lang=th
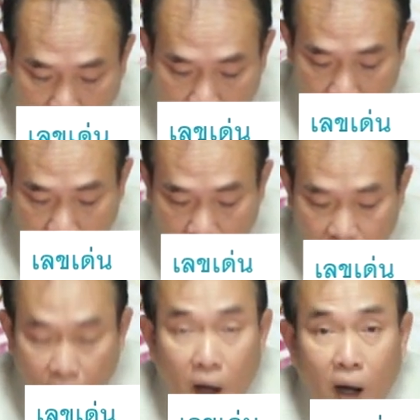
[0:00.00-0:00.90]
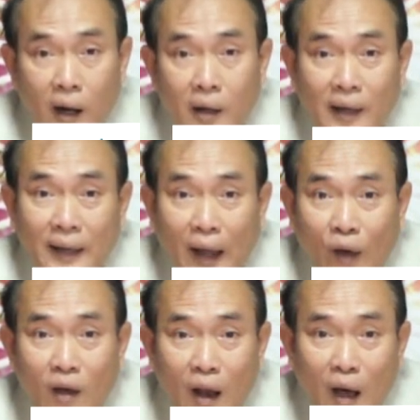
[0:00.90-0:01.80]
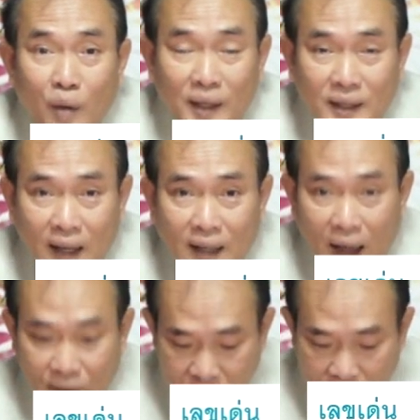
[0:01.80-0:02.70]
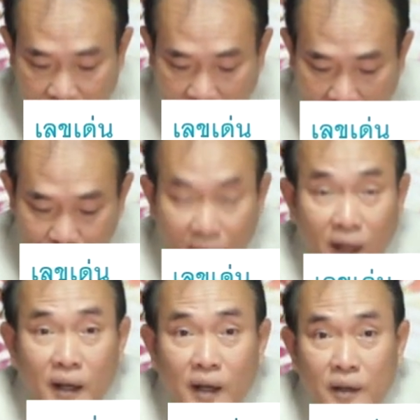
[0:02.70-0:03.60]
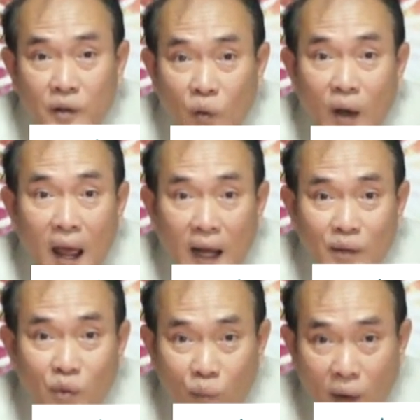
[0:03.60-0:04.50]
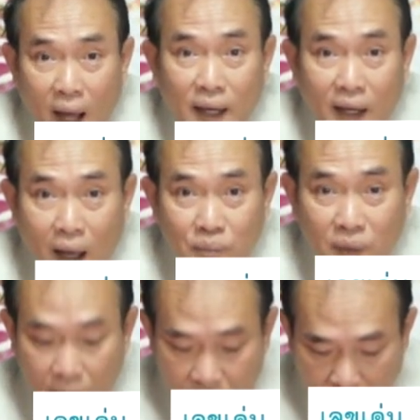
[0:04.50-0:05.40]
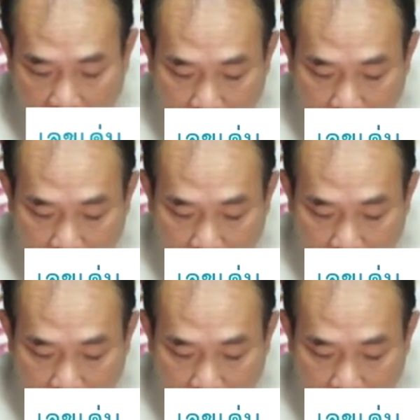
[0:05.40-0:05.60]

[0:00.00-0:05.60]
ครับ ก็ไหนๆห้อยแล้วเอามาใช้งานซะเลยนะครับ คู่แรกที่ผมให้นะครับหนึ่งสา